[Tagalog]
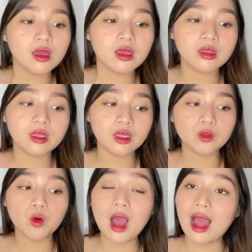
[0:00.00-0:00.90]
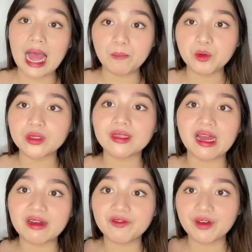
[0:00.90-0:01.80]
hindi ito aabot
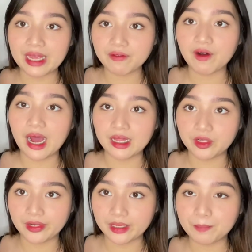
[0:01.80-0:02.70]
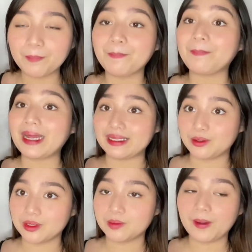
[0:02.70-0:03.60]
ng 500
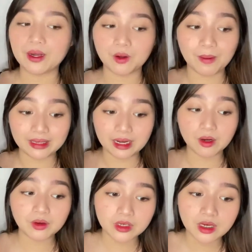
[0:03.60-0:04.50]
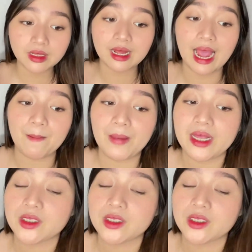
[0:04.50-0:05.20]
pesos. Pero matagal ko na siyang nagamit.